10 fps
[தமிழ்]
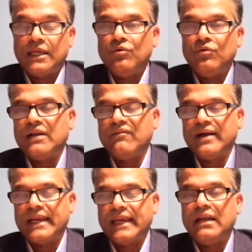ஏதுவான
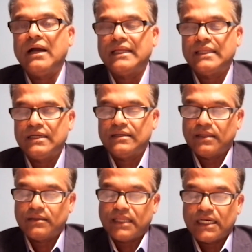வகையில் ஆதிகள்
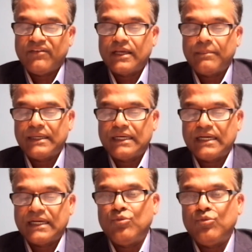தங்க
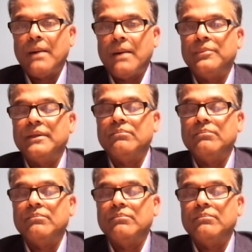வைக்கப்பட்டுகின்ற முகாம்